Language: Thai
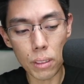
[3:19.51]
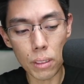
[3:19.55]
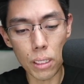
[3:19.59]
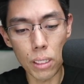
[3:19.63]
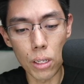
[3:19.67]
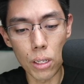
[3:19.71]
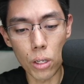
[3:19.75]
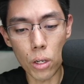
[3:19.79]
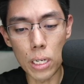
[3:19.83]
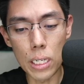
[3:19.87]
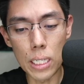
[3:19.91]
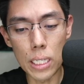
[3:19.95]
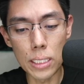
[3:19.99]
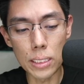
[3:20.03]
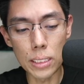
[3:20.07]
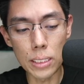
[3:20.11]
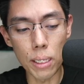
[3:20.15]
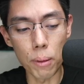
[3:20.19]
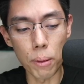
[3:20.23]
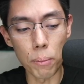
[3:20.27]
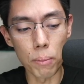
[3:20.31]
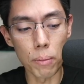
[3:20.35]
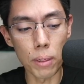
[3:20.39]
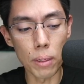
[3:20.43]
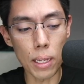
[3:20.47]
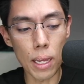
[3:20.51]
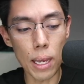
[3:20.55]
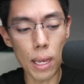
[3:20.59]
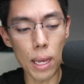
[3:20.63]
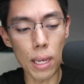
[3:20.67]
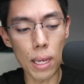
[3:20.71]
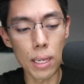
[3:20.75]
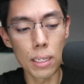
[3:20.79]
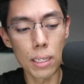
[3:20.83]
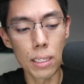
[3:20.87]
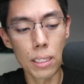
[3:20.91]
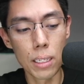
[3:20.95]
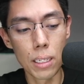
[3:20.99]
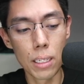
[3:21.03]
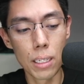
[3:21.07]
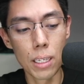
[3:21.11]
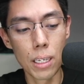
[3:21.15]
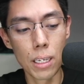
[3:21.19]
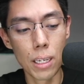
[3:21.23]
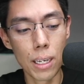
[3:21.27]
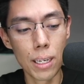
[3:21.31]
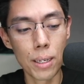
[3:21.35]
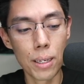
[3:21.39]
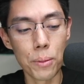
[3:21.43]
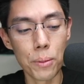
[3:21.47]
แล้วก็เดือน10นะฮะ
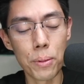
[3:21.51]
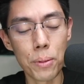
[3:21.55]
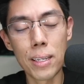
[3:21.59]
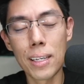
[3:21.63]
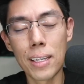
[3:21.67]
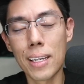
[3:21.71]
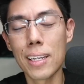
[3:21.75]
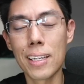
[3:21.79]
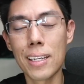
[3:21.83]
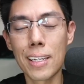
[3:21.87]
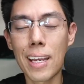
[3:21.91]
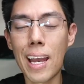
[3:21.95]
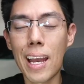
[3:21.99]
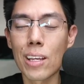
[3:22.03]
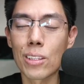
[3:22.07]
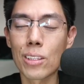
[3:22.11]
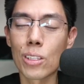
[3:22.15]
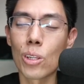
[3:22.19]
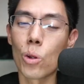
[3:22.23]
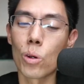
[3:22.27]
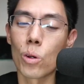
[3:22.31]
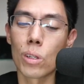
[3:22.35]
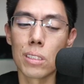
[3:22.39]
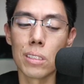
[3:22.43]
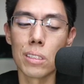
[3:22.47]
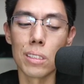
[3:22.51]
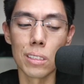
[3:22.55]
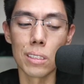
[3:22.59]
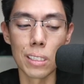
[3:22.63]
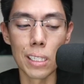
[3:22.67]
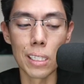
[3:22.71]
อันนี้ข่าวตลกคือ